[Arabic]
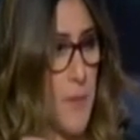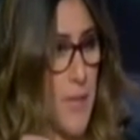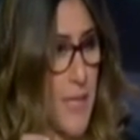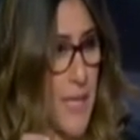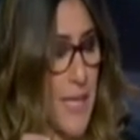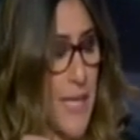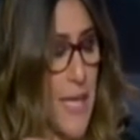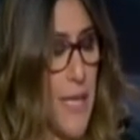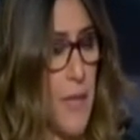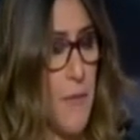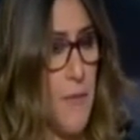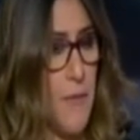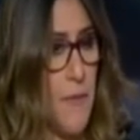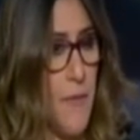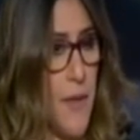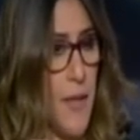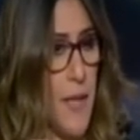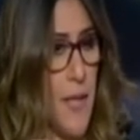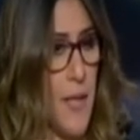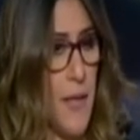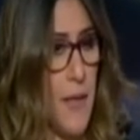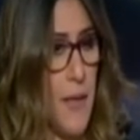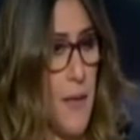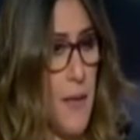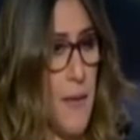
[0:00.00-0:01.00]
كيف
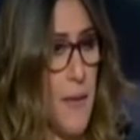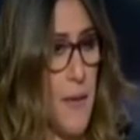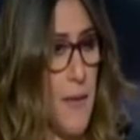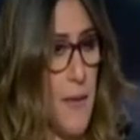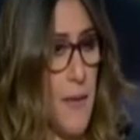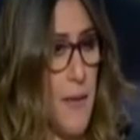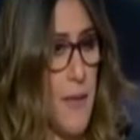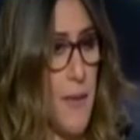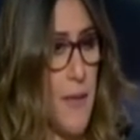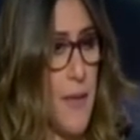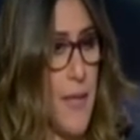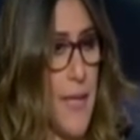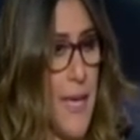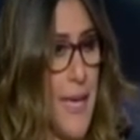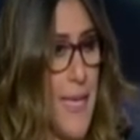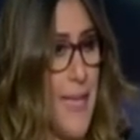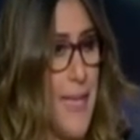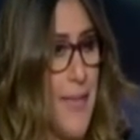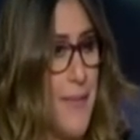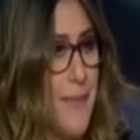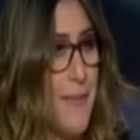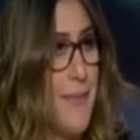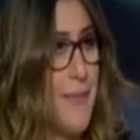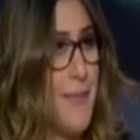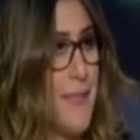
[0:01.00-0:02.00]

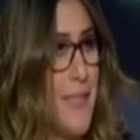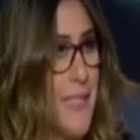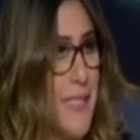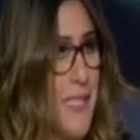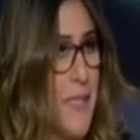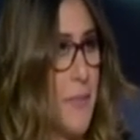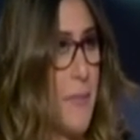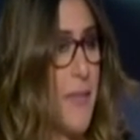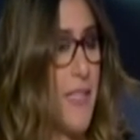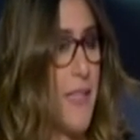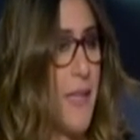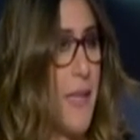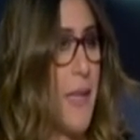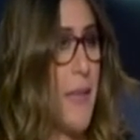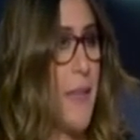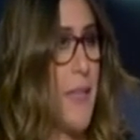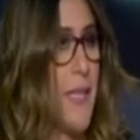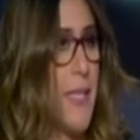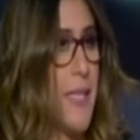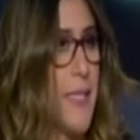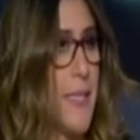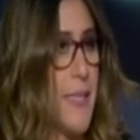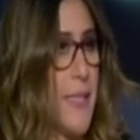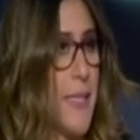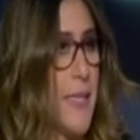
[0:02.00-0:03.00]
كانت نسبة هذه
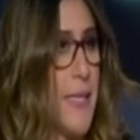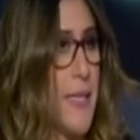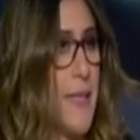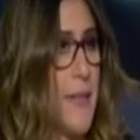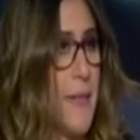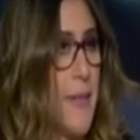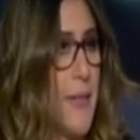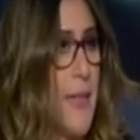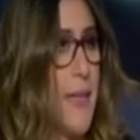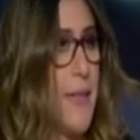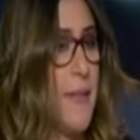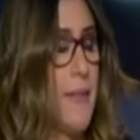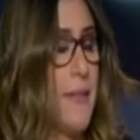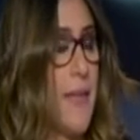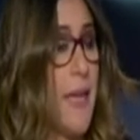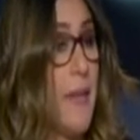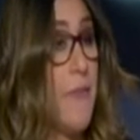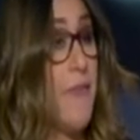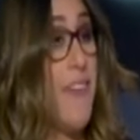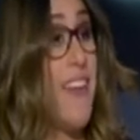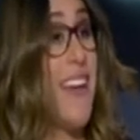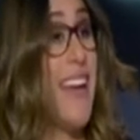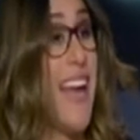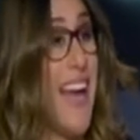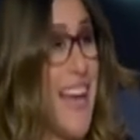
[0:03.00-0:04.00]
الزيادات
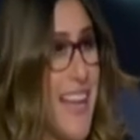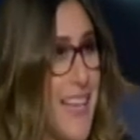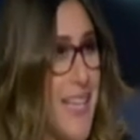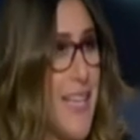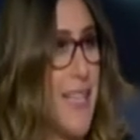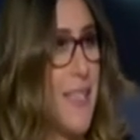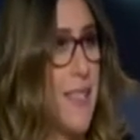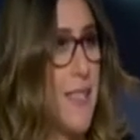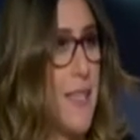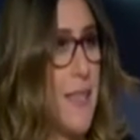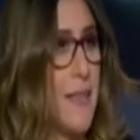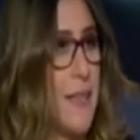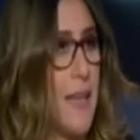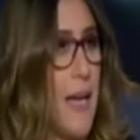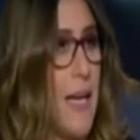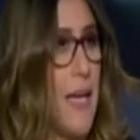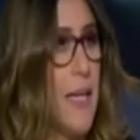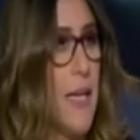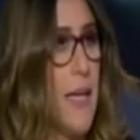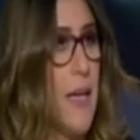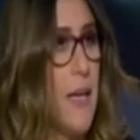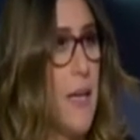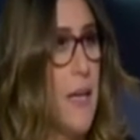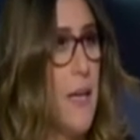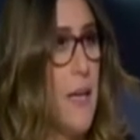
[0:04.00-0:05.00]
كيف انعكست
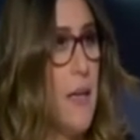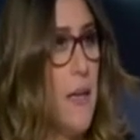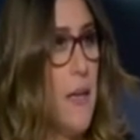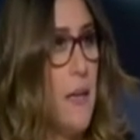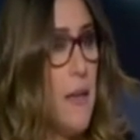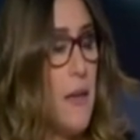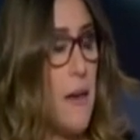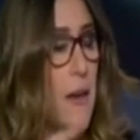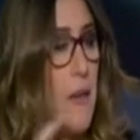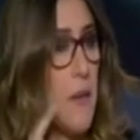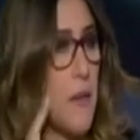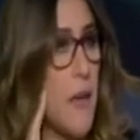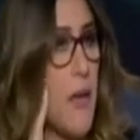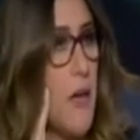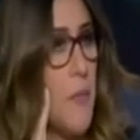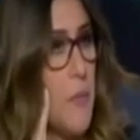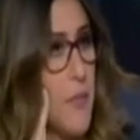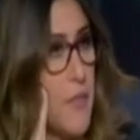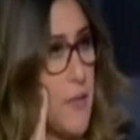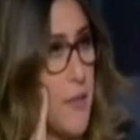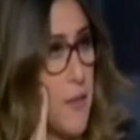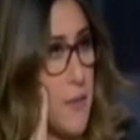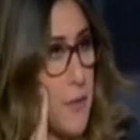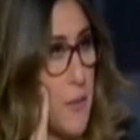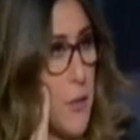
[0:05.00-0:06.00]
على أرقام
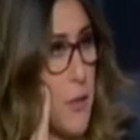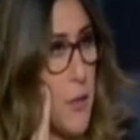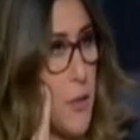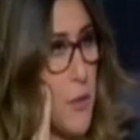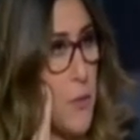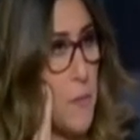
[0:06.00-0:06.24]
التضخم